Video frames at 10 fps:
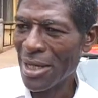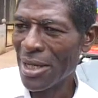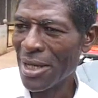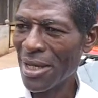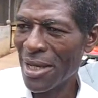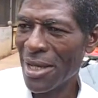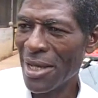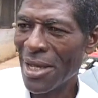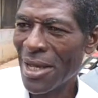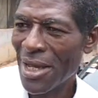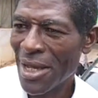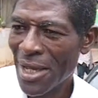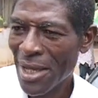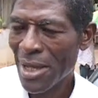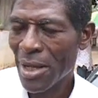ne peut pas avoir honte de
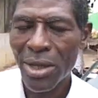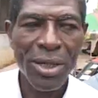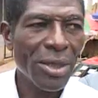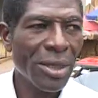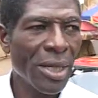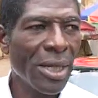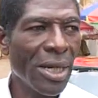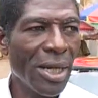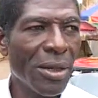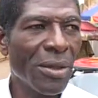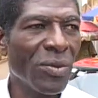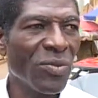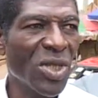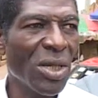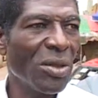dire la vérité à son enfant
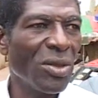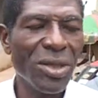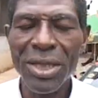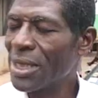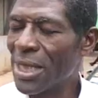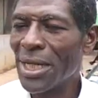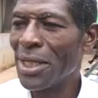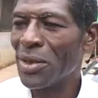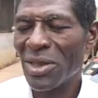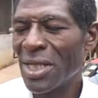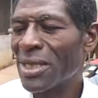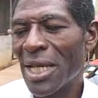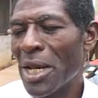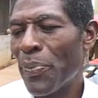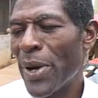euh, Ce
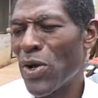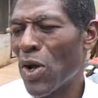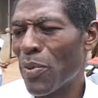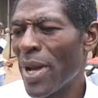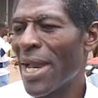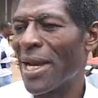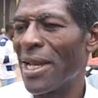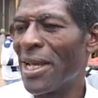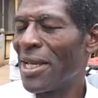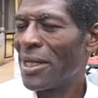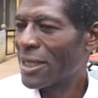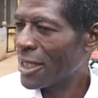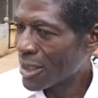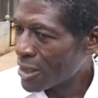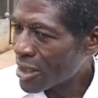serait pas normal.
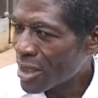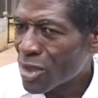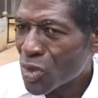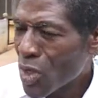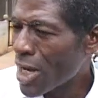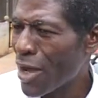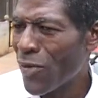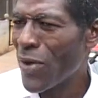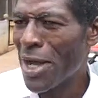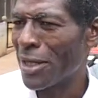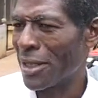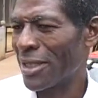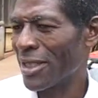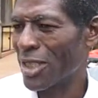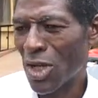tuer l'enfant,
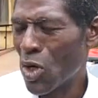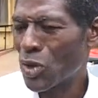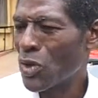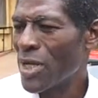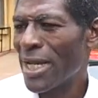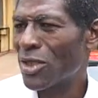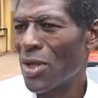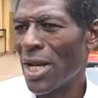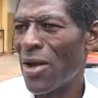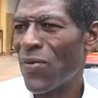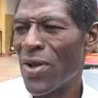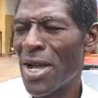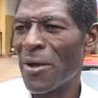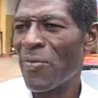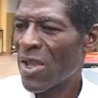c'est continuer à tuer
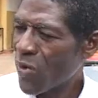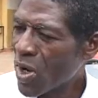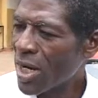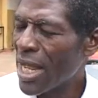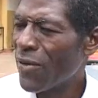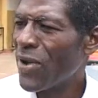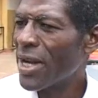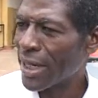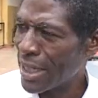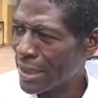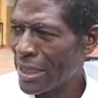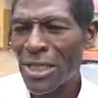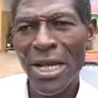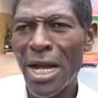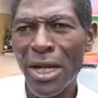l'enfant faut que l'enfant
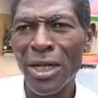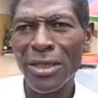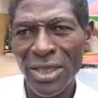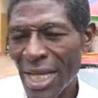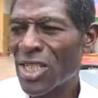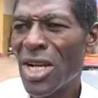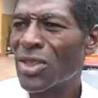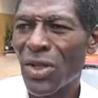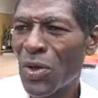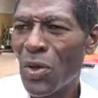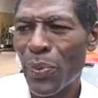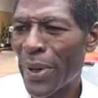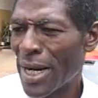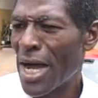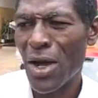grandisse en sachant ce que le
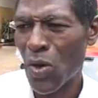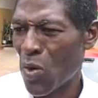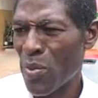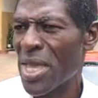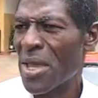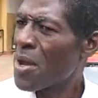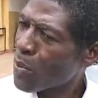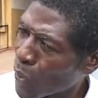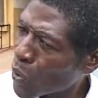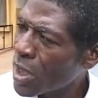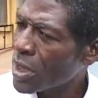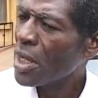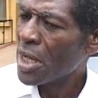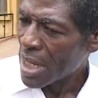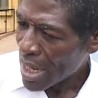parent a commis pour
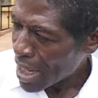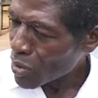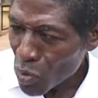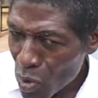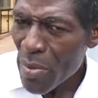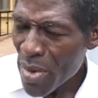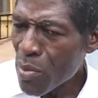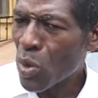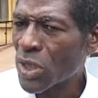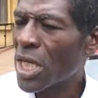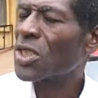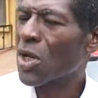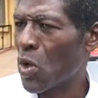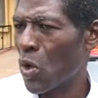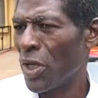que lui-même aussi
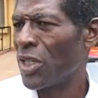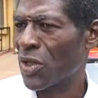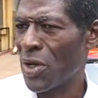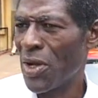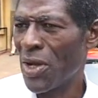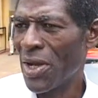se corrige.